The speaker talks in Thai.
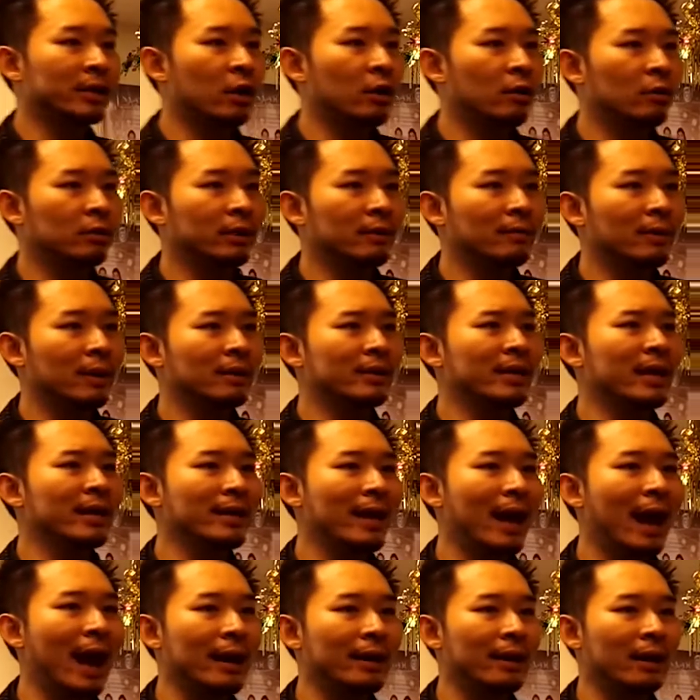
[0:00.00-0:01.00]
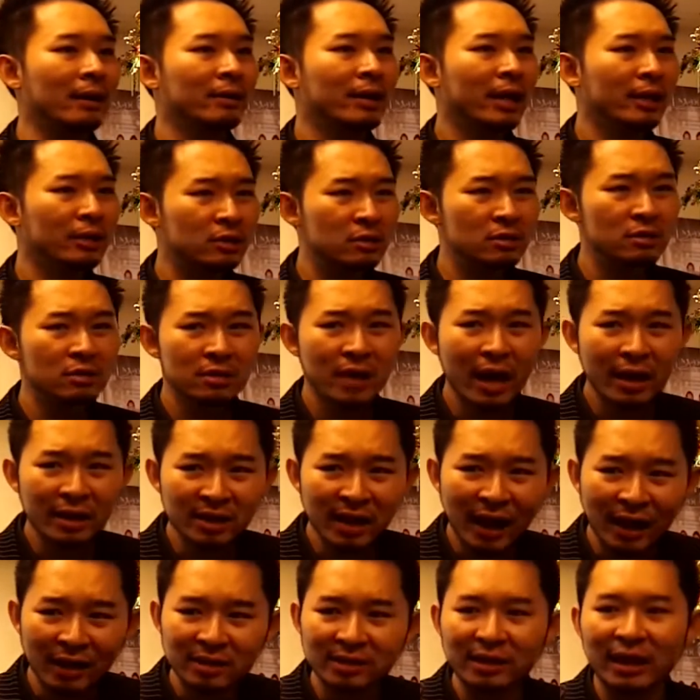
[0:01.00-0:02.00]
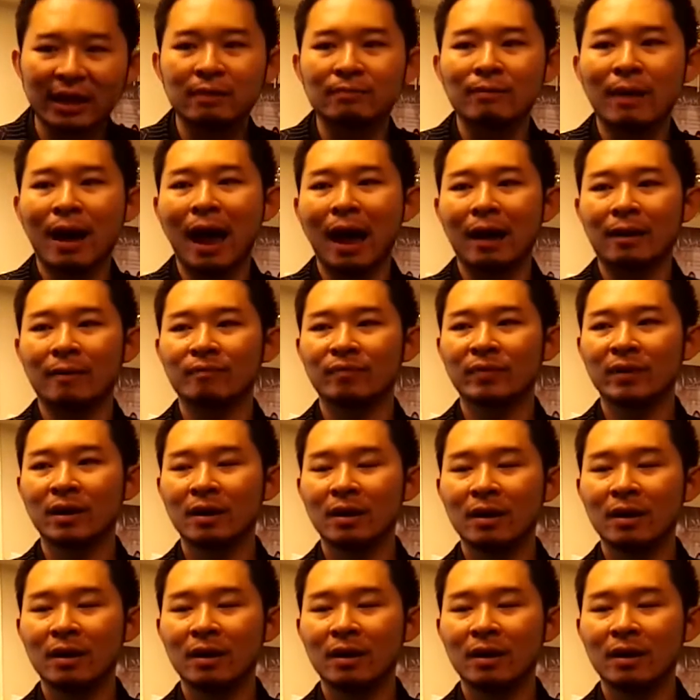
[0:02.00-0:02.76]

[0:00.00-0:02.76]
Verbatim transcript: เซลล์ที่มันแย่ๆเนี่ยได้ได้ชัดเจนมาก